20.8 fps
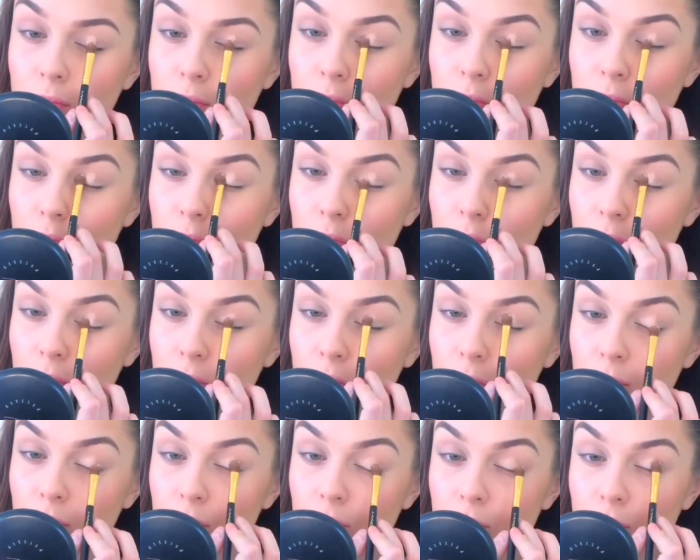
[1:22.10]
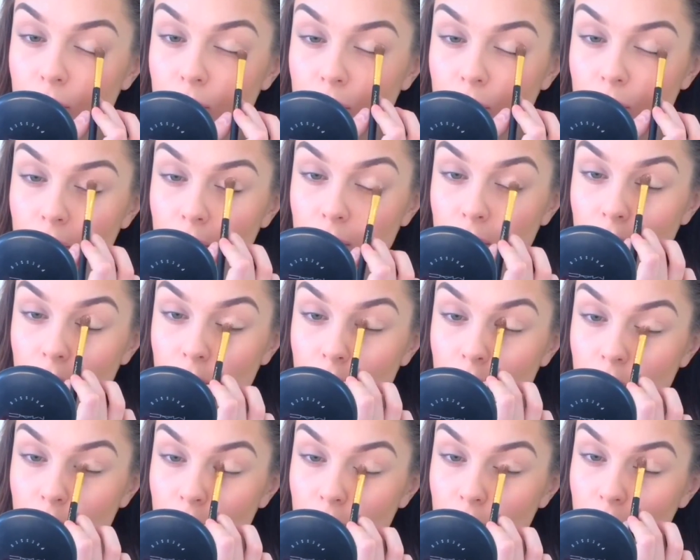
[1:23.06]
веко я наношу пигмент от
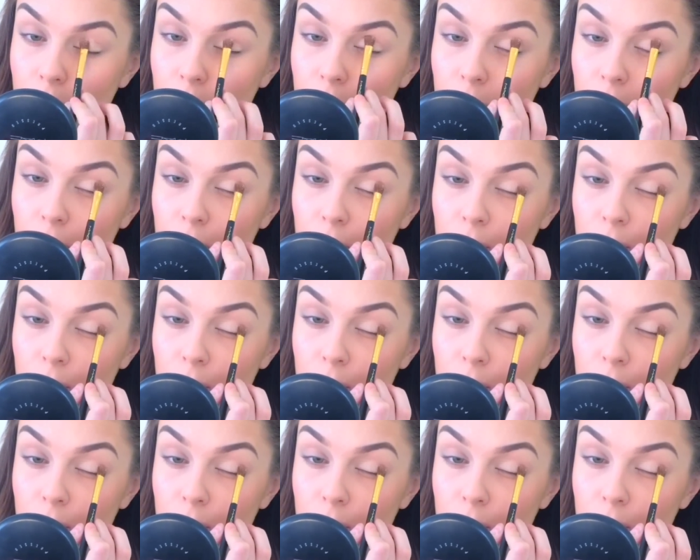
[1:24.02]
MAC Naked.